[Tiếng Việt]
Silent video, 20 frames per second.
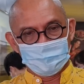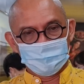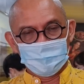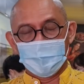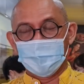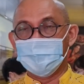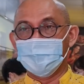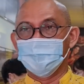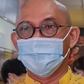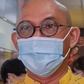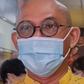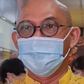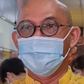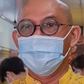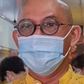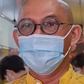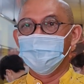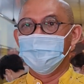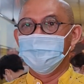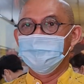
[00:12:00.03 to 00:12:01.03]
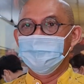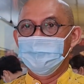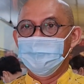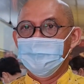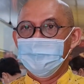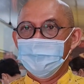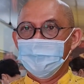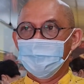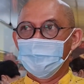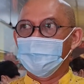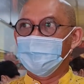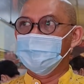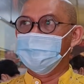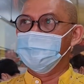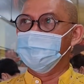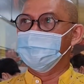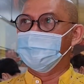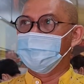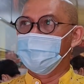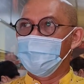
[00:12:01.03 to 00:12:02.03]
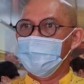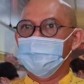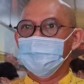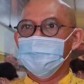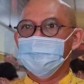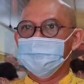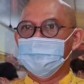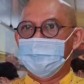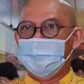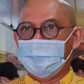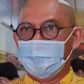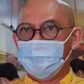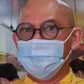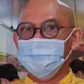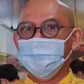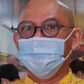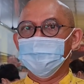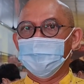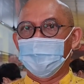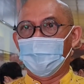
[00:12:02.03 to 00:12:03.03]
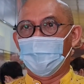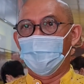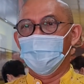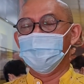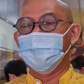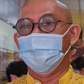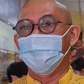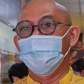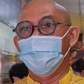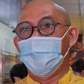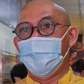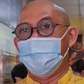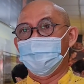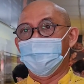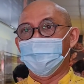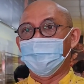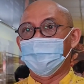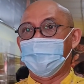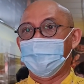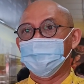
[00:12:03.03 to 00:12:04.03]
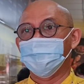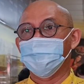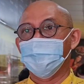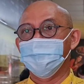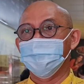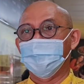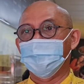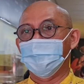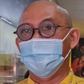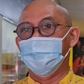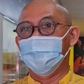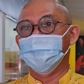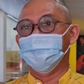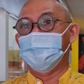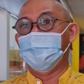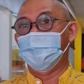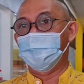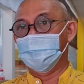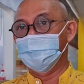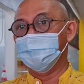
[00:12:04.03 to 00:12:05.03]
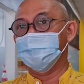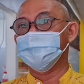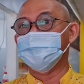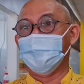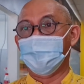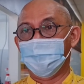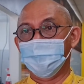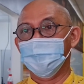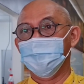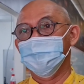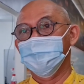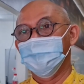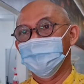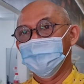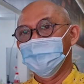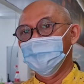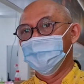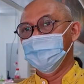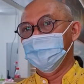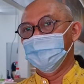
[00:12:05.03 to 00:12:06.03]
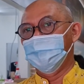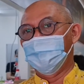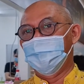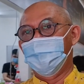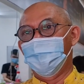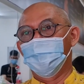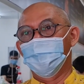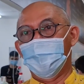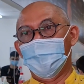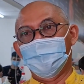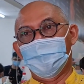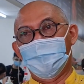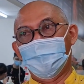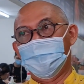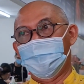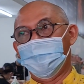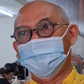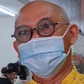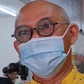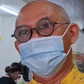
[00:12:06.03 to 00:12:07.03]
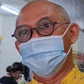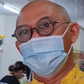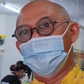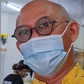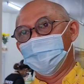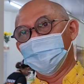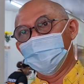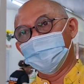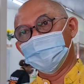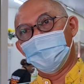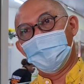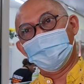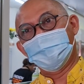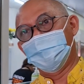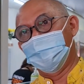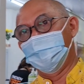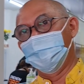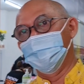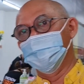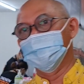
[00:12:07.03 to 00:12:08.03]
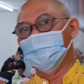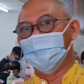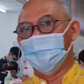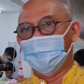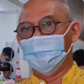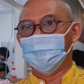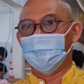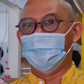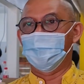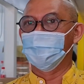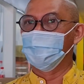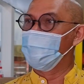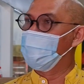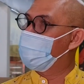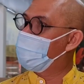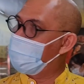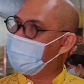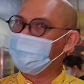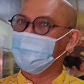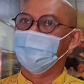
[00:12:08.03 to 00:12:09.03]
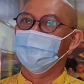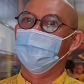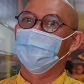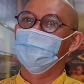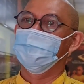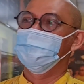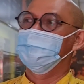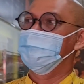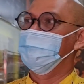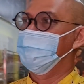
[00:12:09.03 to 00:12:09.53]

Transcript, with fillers: để trong cái niêu, một cái niêu mà đốt lên ăn nóng giống như lẩu. Ngày hôm qua mà mình livestream mình bà con có xem á, là hôm qua mình là livestream bà con thích quá trời luôn, dạ, bà con mua quá trời luôn.